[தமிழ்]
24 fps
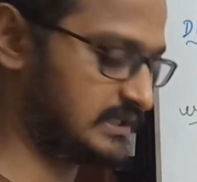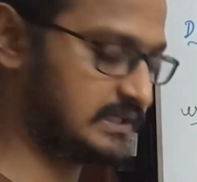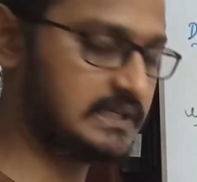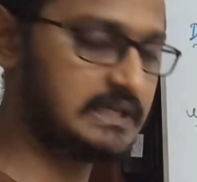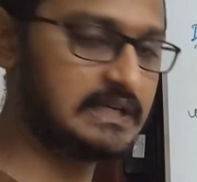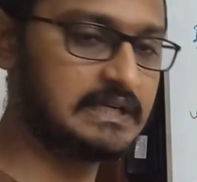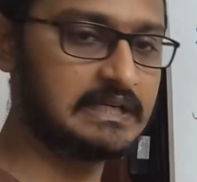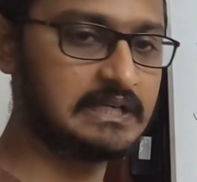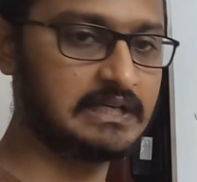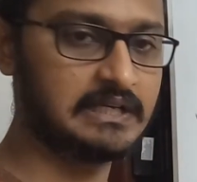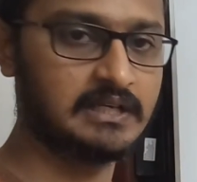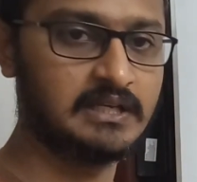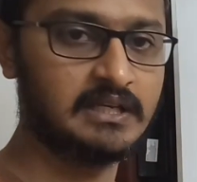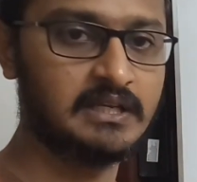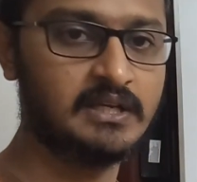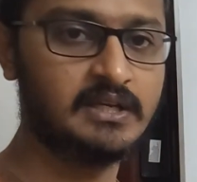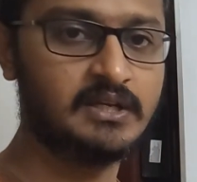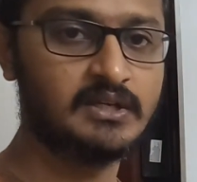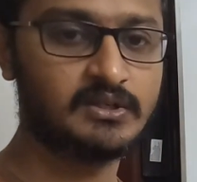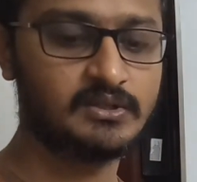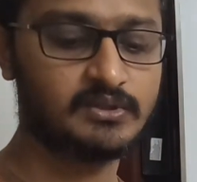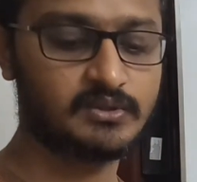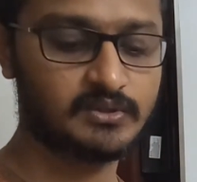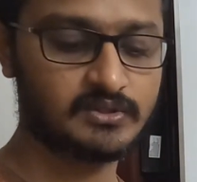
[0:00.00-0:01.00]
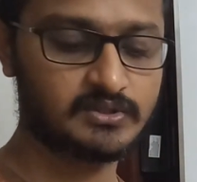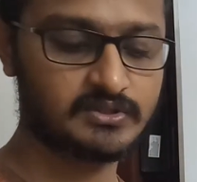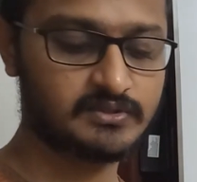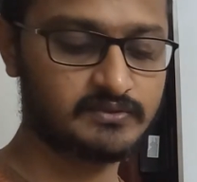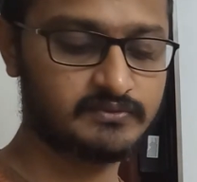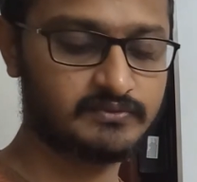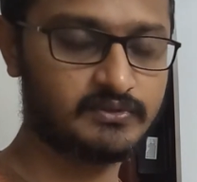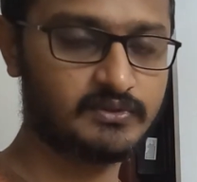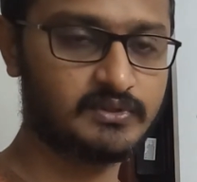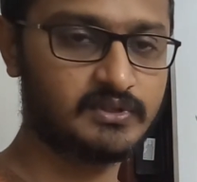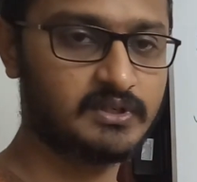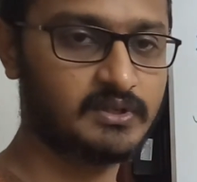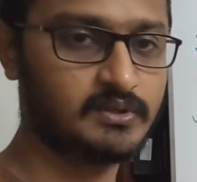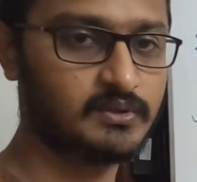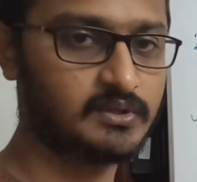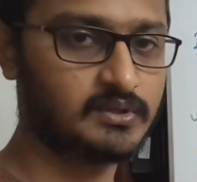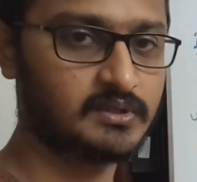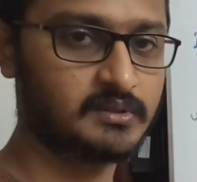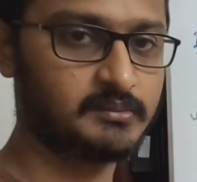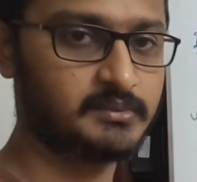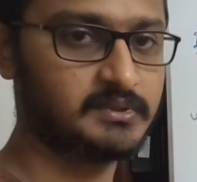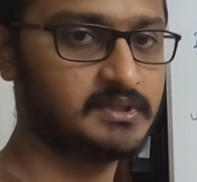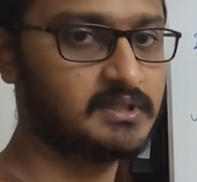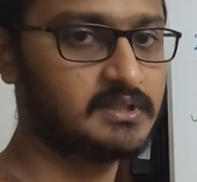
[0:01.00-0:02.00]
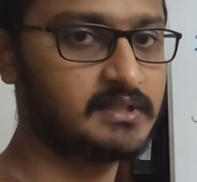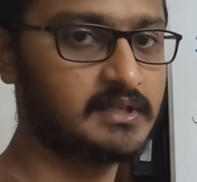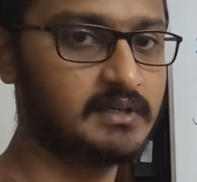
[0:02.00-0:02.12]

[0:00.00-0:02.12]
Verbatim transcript: இன் டீட்டெயில் டூ இஸ்ட்டு ஃபோர் டி கோடரை பற்றி